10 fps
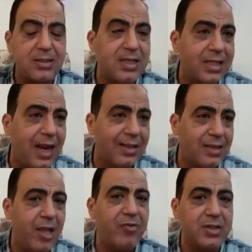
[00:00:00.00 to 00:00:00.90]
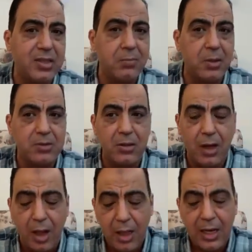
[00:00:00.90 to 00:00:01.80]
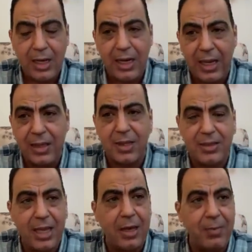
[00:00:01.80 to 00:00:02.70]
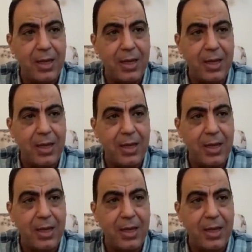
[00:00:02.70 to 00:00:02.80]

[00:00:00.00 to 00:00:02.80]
الزياده العدديه في هذه المنطقه لتضييق